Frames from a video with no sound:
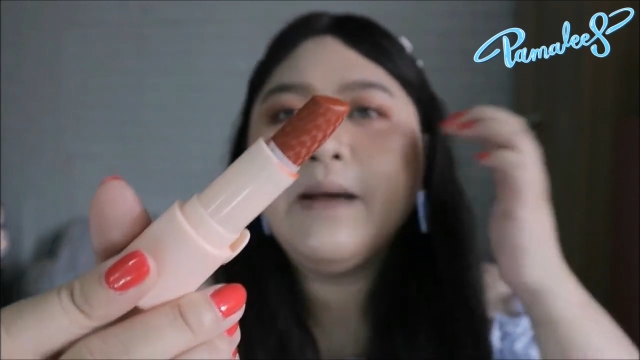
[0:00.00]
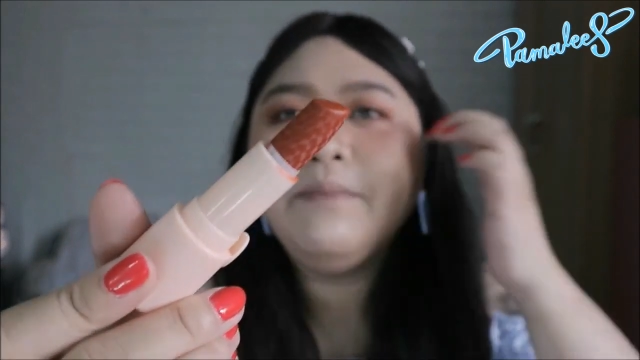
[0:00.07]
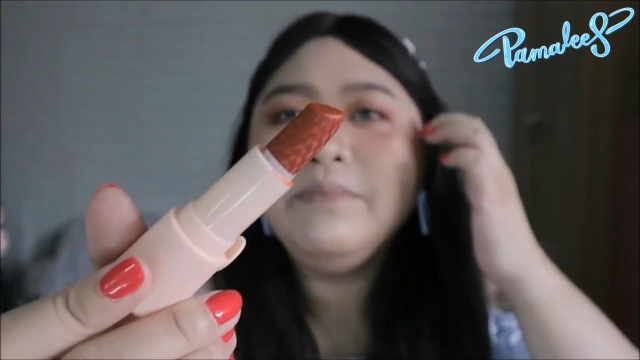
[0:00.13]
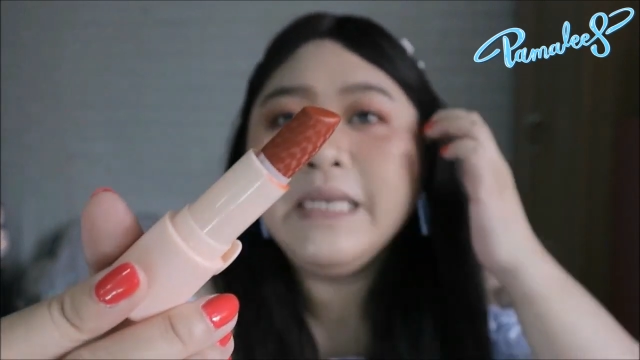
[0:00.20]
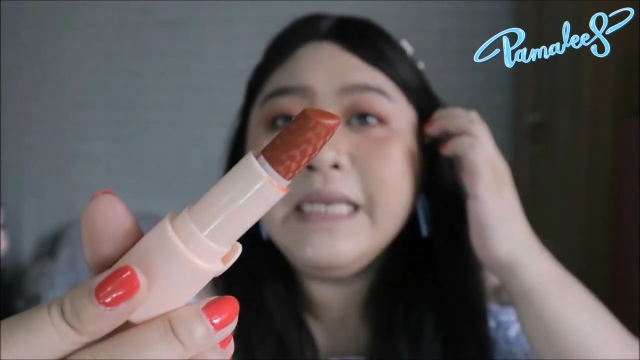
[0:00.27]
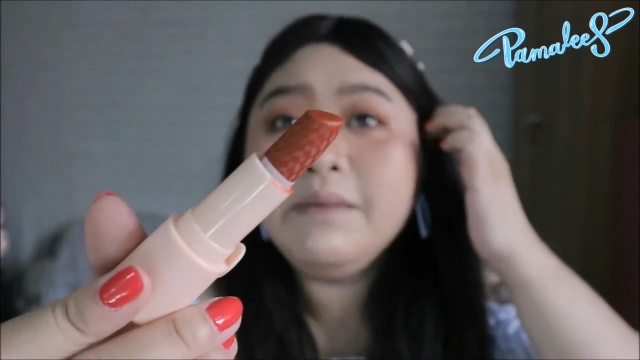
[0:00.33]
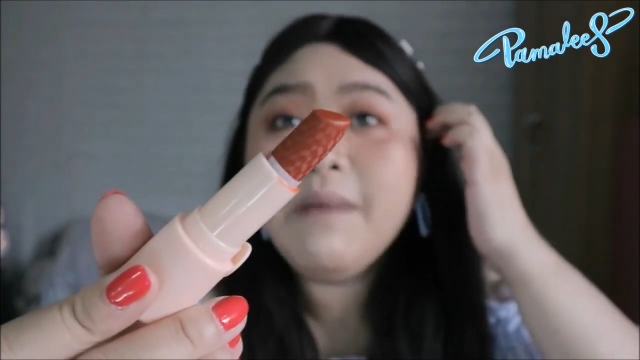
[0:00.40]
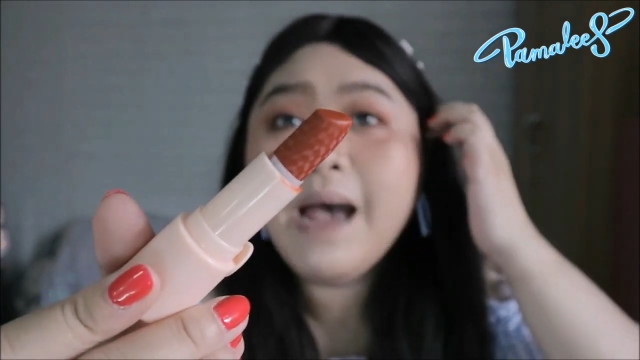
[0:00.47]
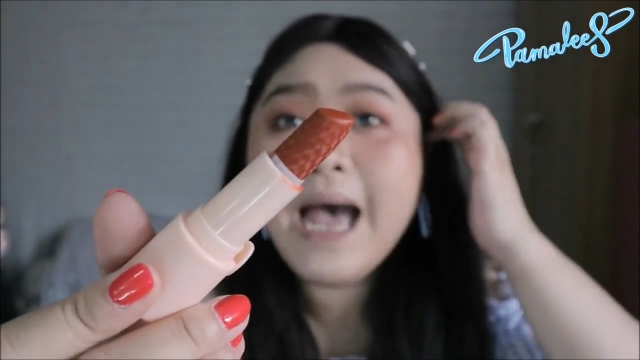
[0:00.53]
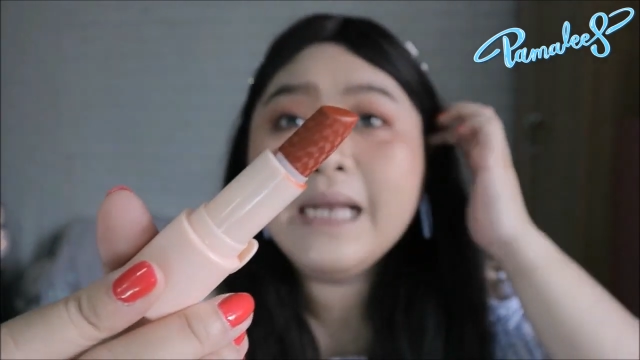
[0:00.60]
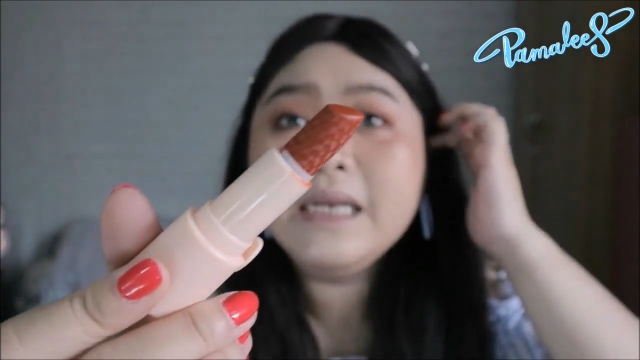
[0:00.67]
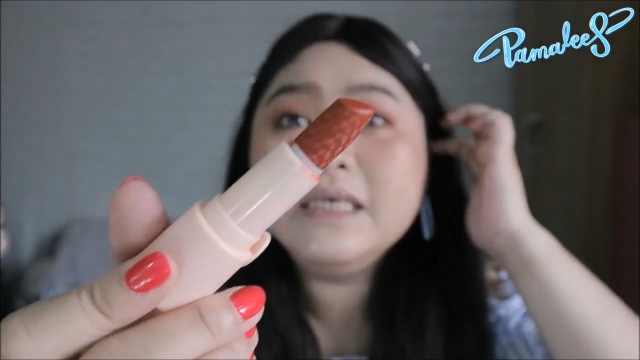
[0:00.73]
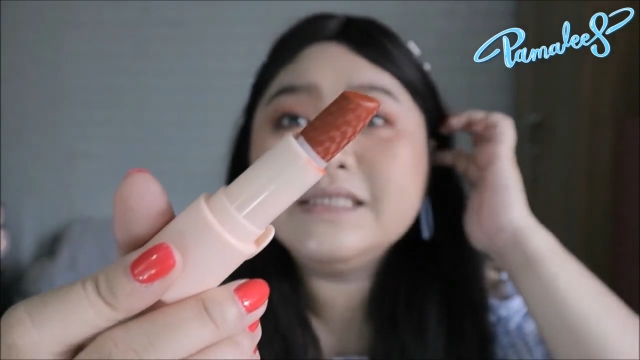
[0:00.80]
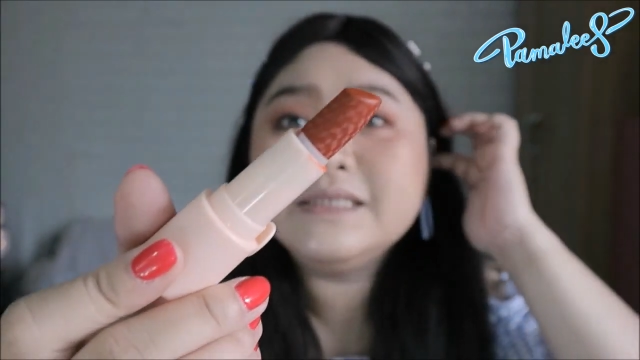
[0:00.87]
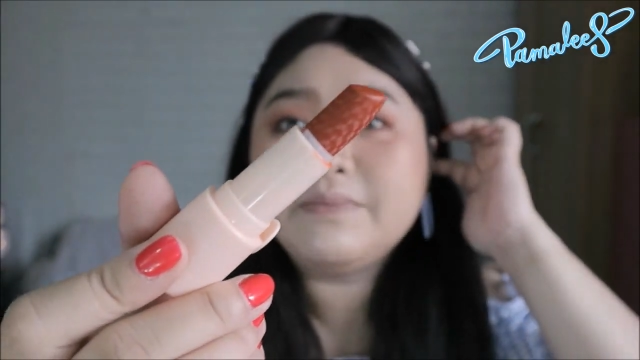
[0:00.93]
ทำดีมาก
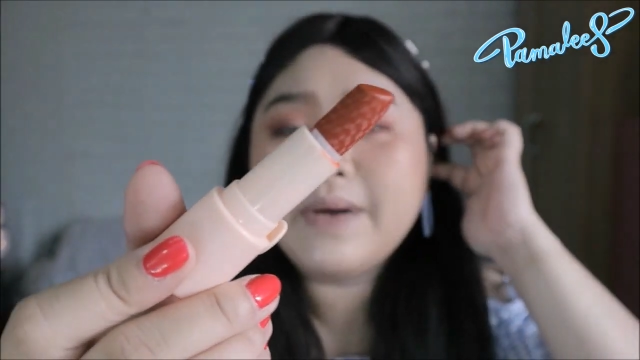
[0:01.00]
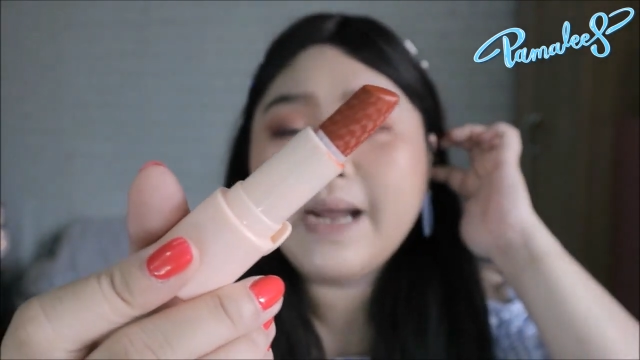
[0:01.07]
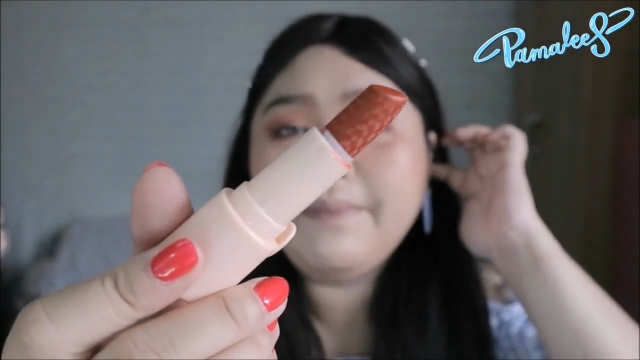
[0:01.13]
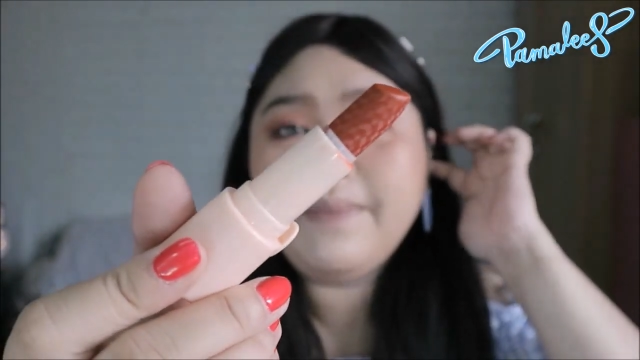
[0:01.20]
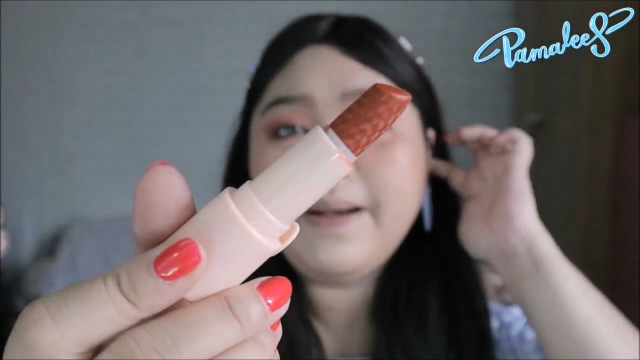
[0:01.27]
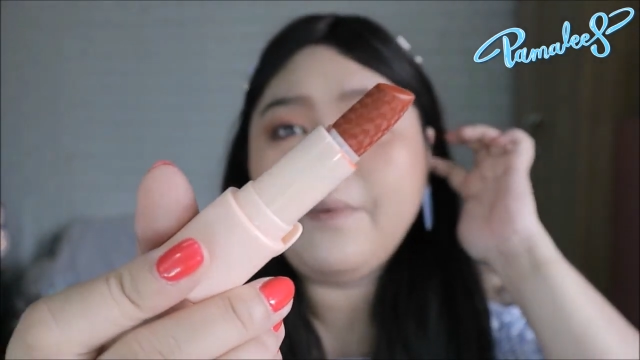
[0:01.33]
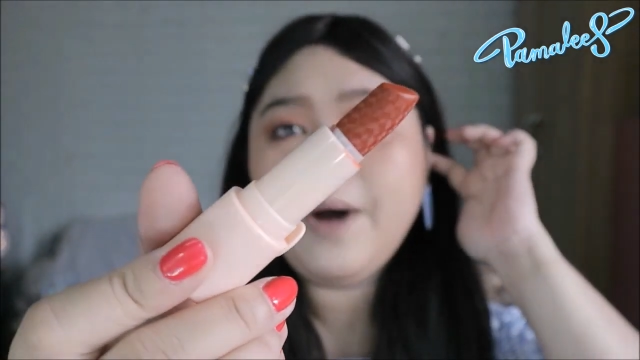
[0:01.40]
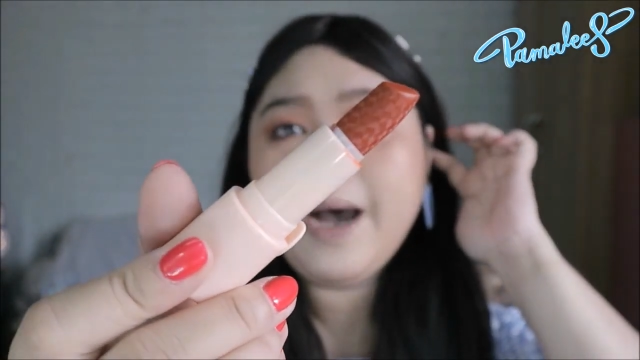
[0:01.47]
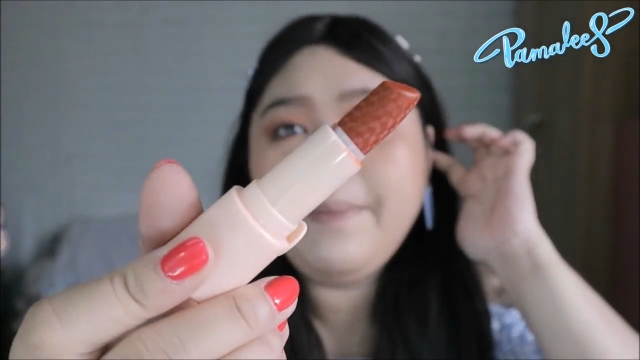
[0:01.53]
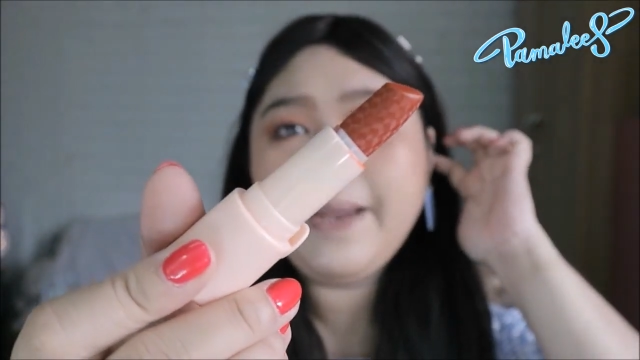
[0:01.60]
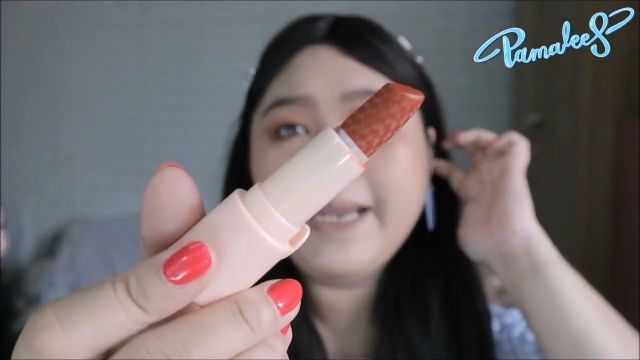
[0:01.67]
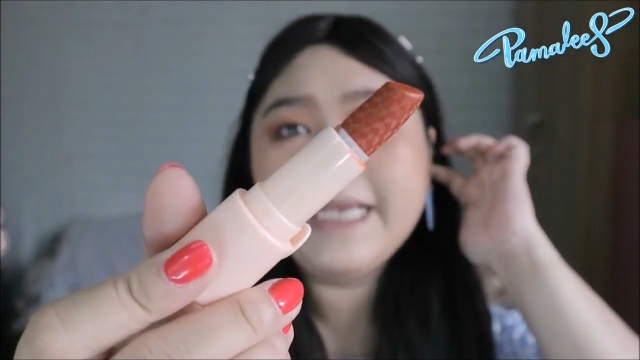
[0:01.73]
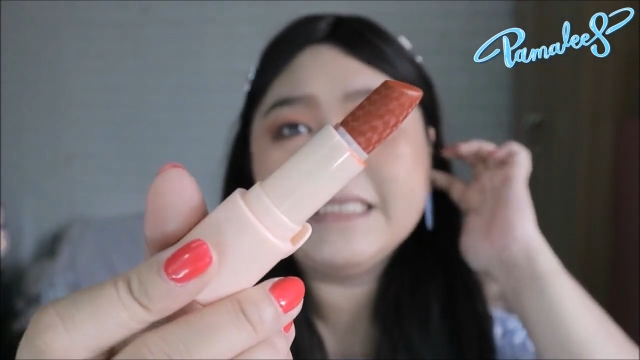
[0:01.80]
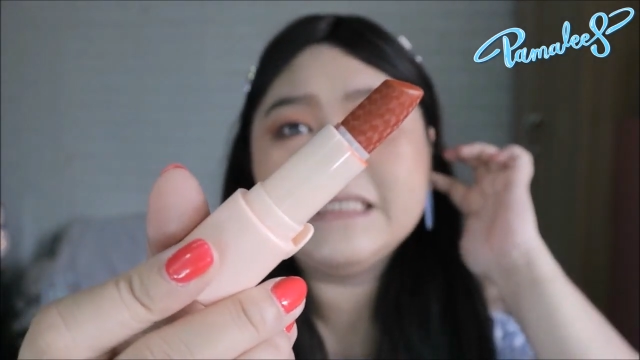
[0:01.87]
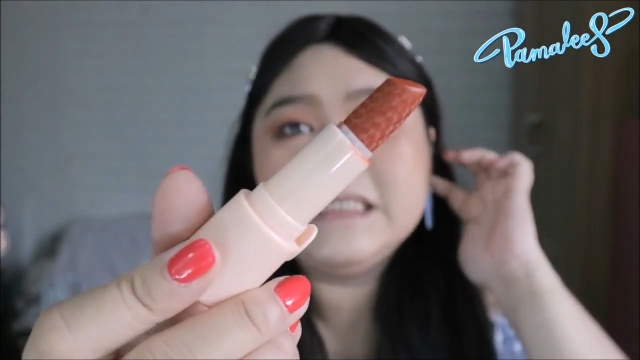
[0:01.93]
เลยสำหรับแบบว่าแพ
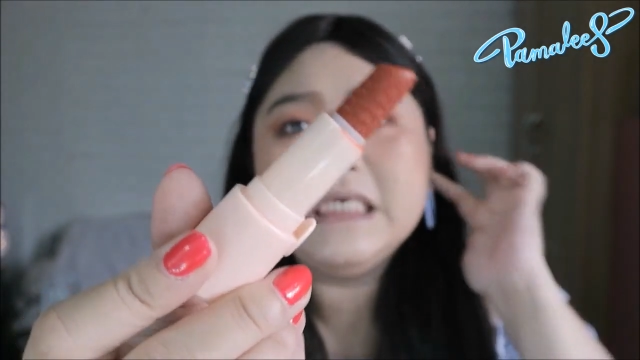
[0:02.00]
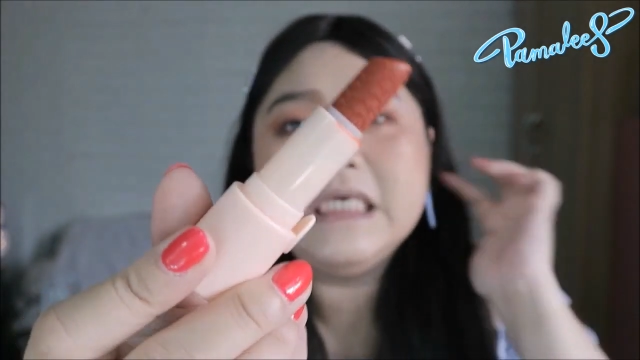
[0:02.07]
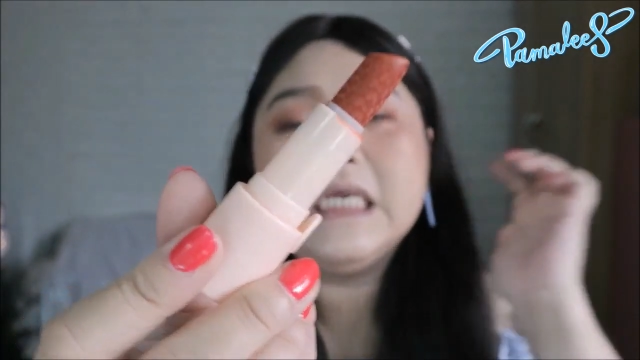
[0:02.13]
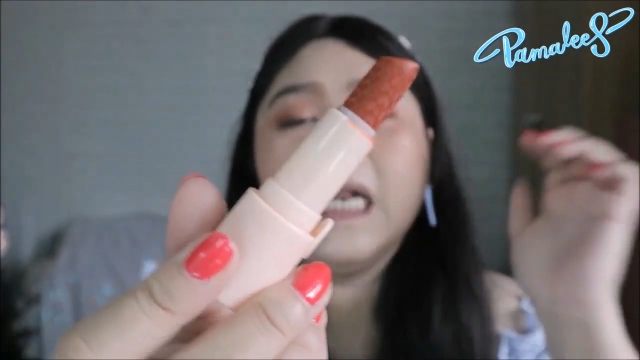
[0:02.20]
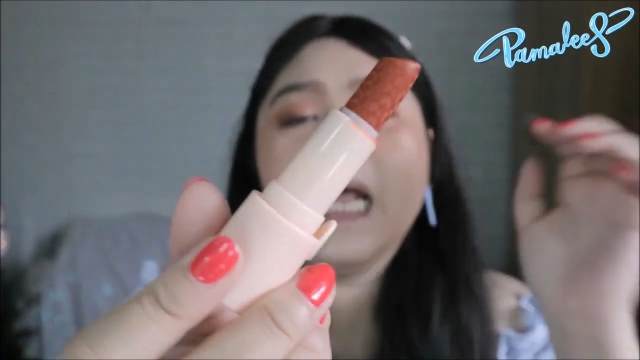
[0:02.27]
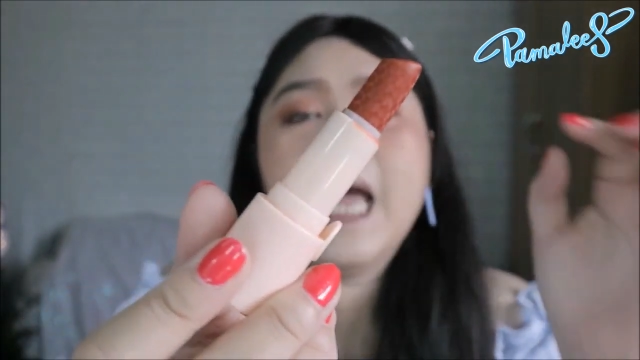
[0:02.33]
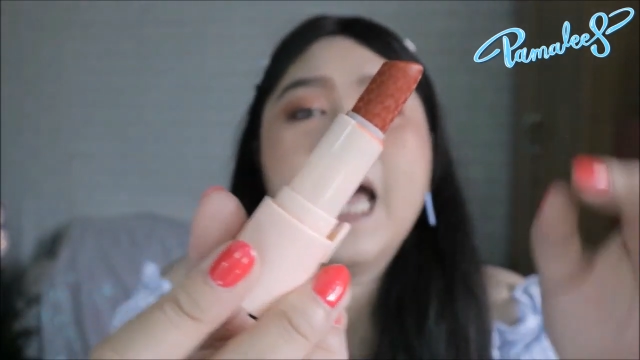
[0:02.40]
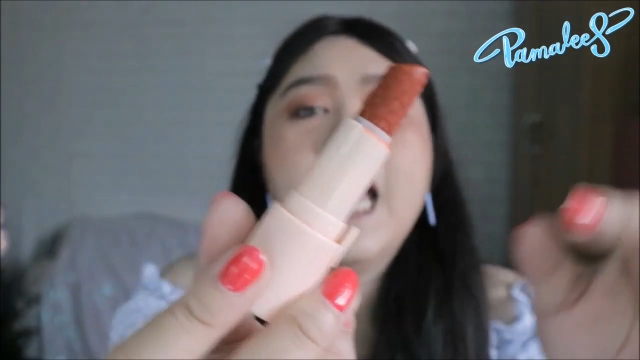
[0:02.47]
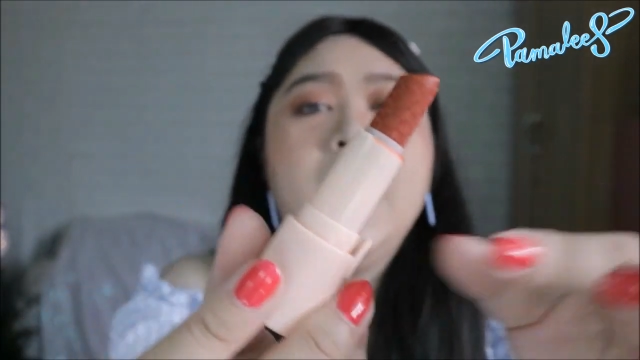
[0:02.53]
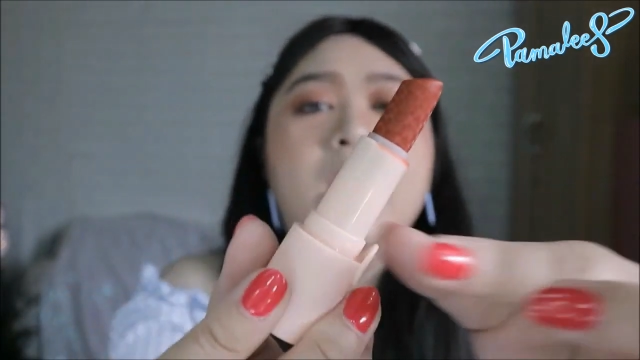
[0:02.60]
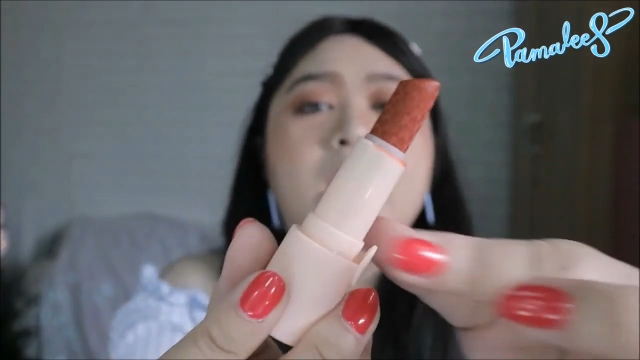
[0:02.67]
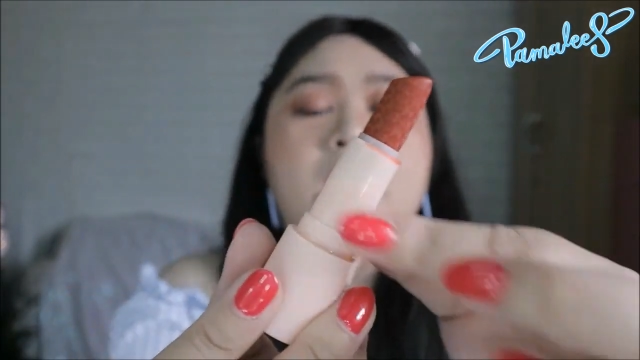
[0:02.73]
คเกจจิ้งนะคะ